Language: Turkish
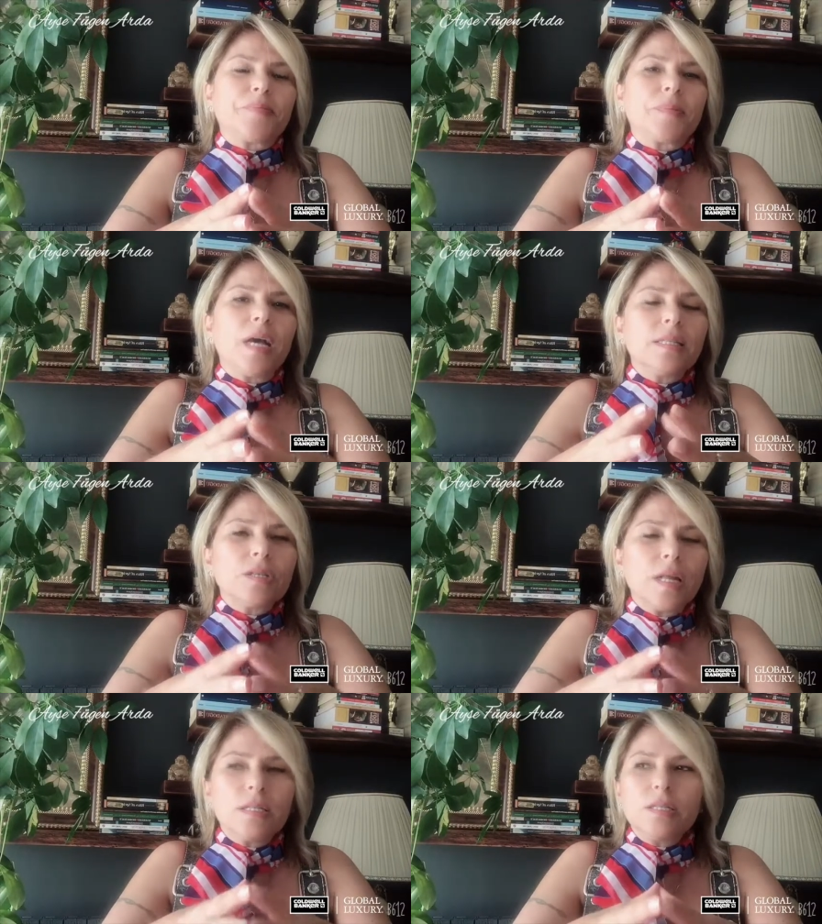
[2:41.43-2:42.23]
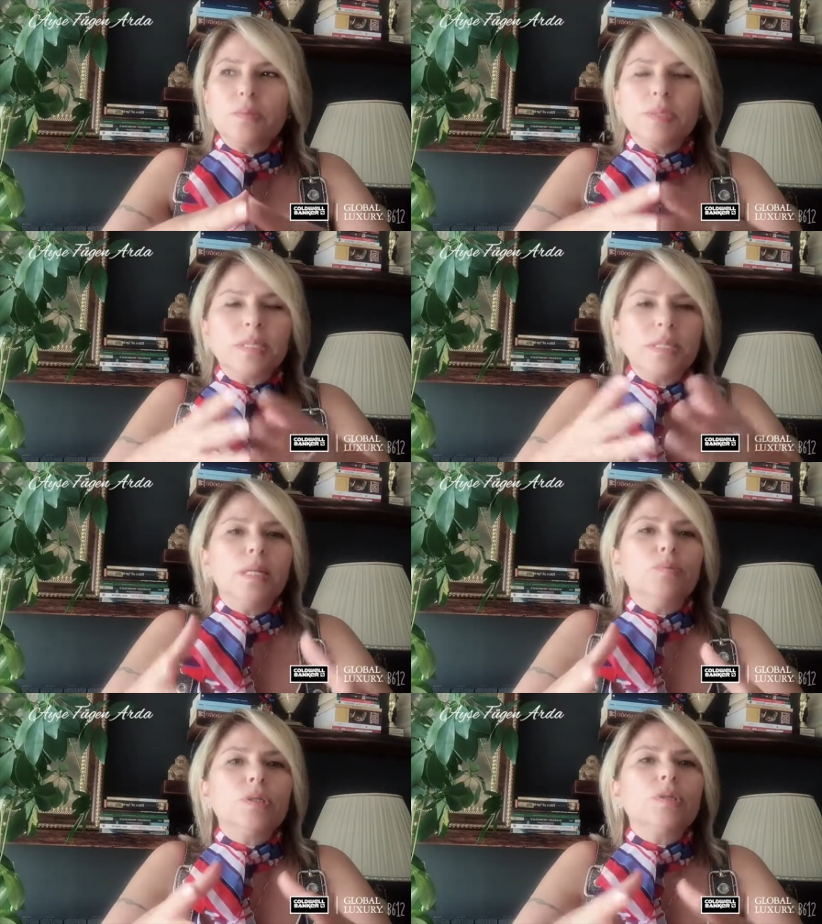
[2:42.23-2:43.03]
yanlış anlaşılmasın
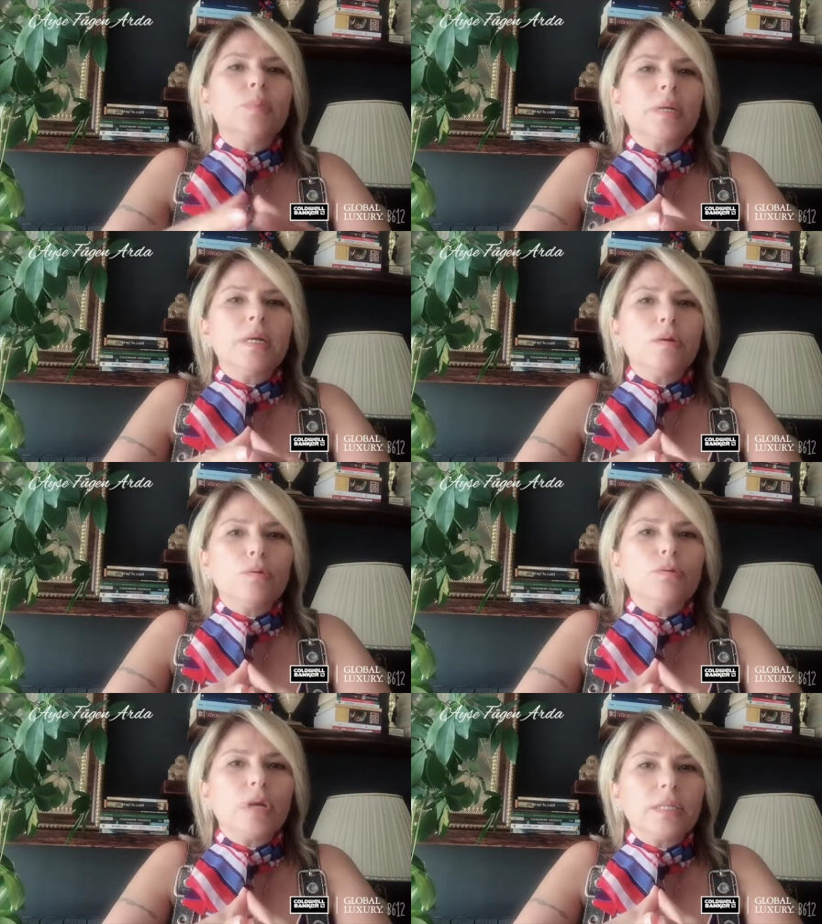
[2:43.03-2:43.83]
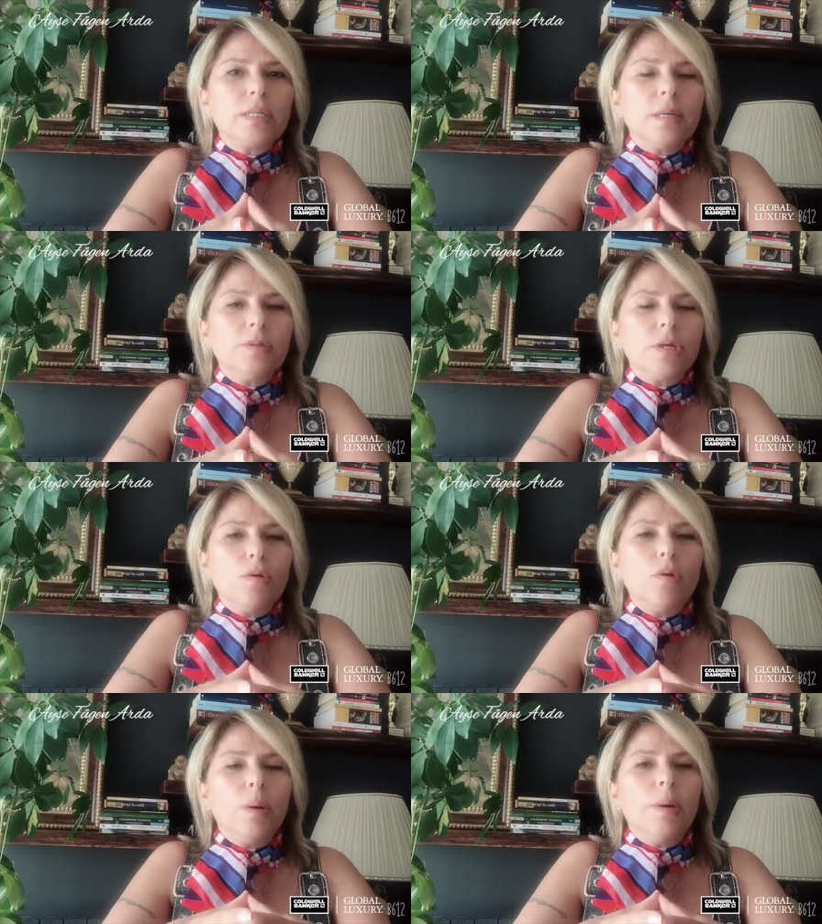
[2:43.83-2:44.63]
ile bu iş parayla olacak diye bir şey
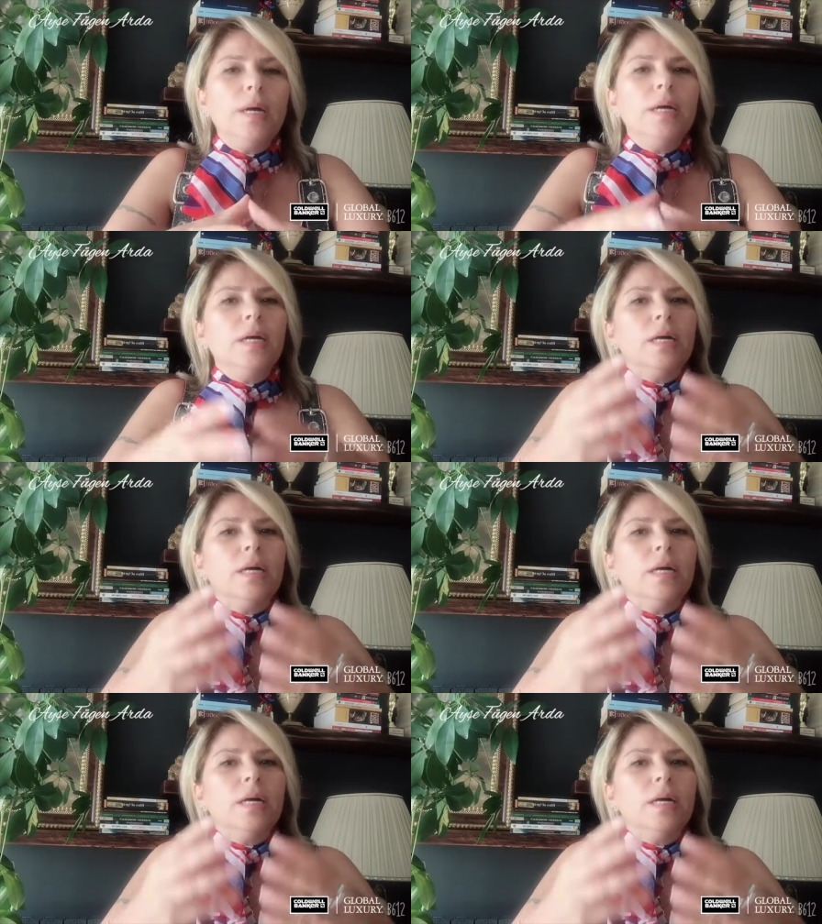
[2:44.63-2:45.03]
yok ama